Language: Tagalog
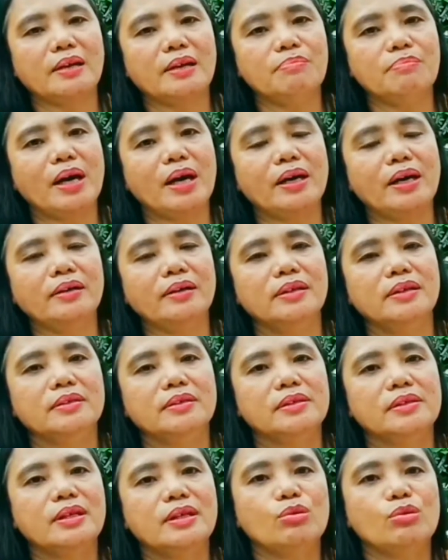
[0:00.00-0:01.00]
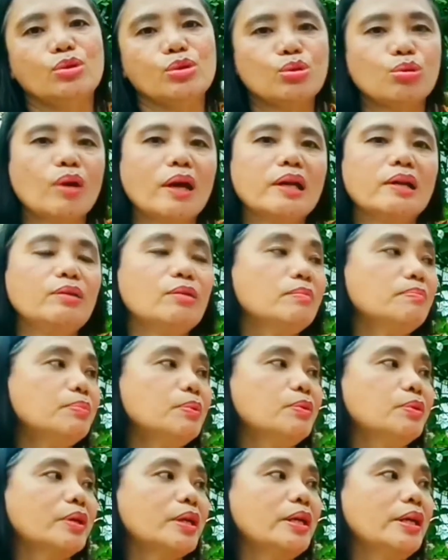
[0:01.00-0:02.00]
ang iba, sinusugal yung
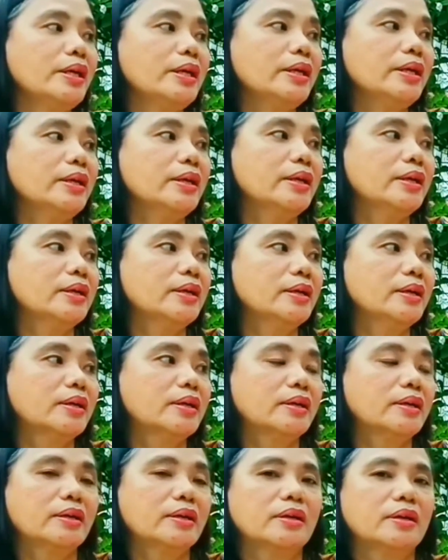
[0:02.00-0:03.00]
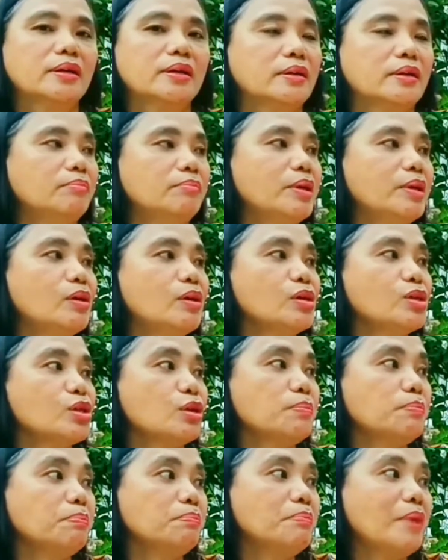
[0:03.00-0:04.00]
puri. Mm.
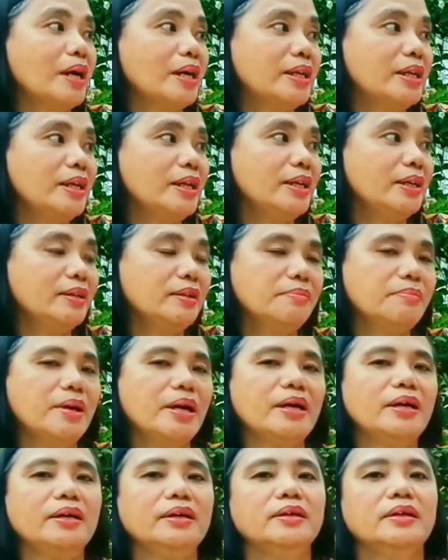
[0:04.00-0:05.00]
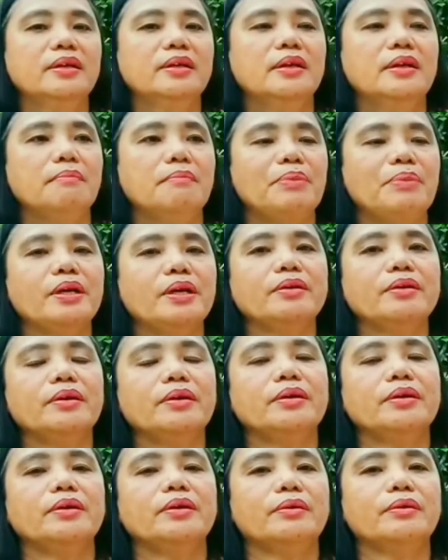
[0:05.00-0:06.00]
Because of oh, money, di ba? Yes.
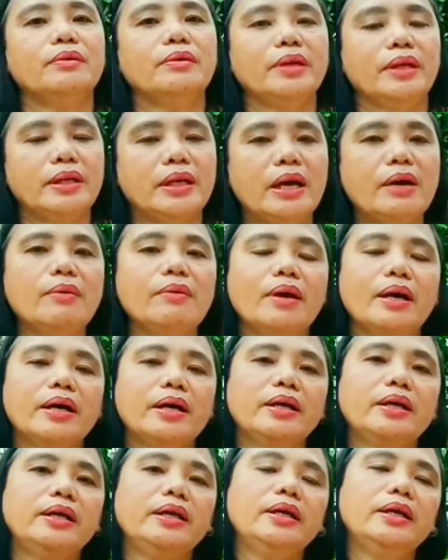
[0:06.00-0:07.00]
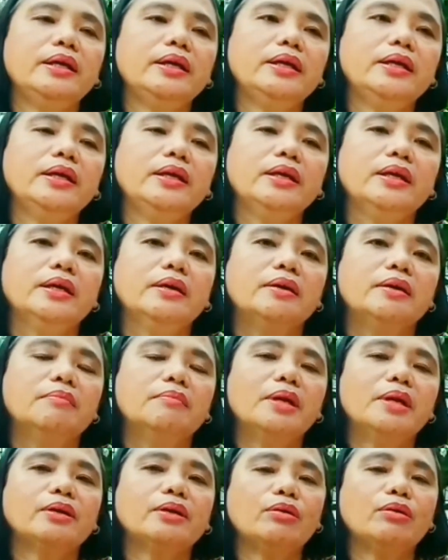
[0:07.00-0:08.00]
Pero kung ikaw ay
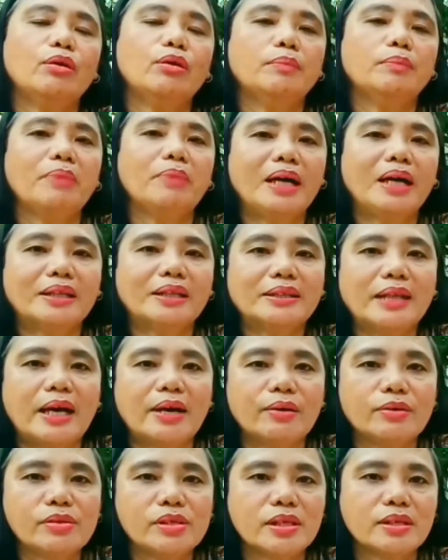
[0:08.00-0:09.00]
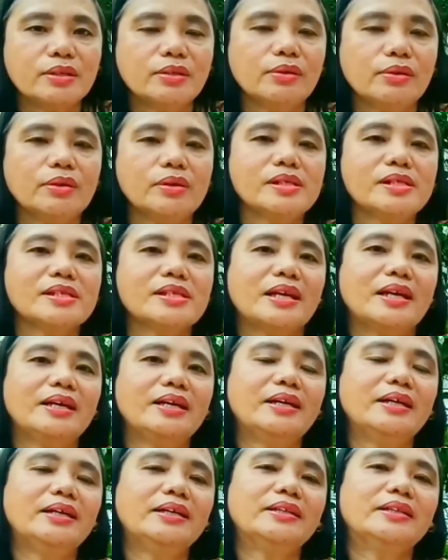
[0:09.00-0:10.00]
mayroong pagkatakot sa Diyos
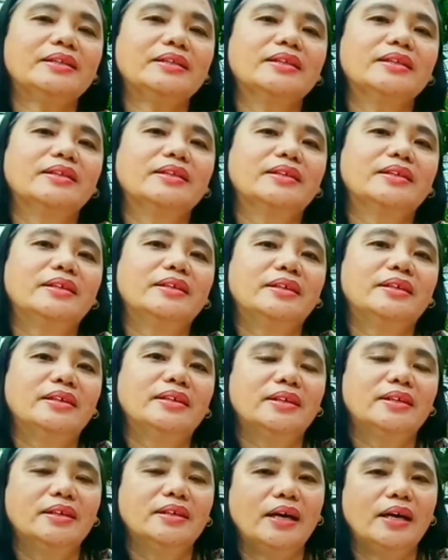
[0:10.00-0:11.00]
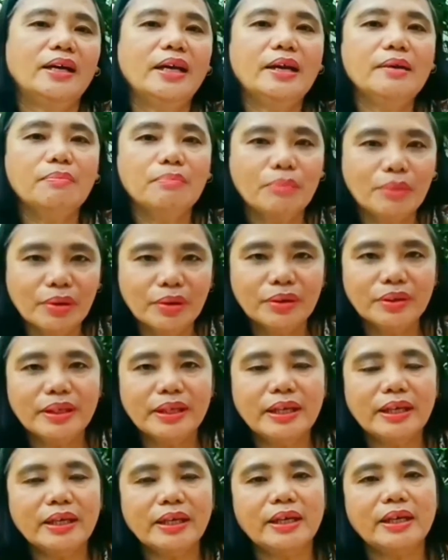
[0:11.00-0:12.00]
at alam mo
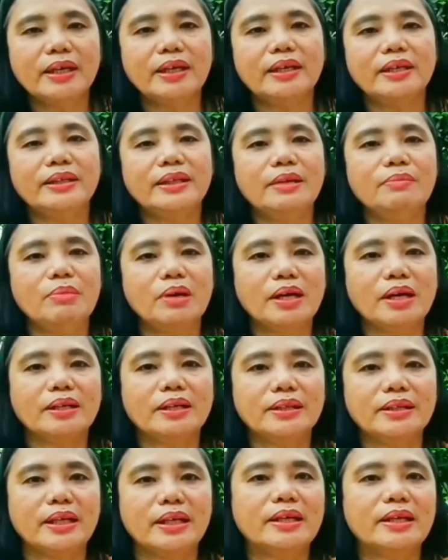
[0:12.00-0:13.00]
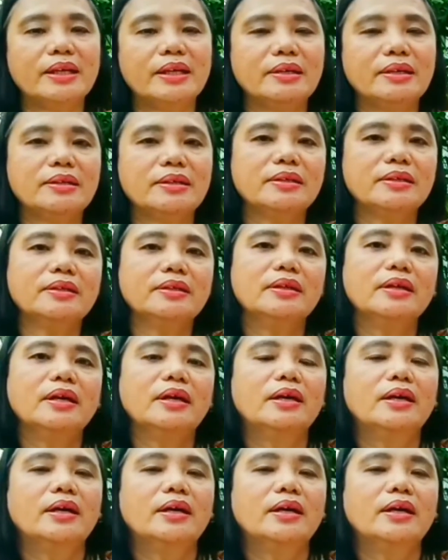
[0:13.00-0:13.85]
na hindi magandang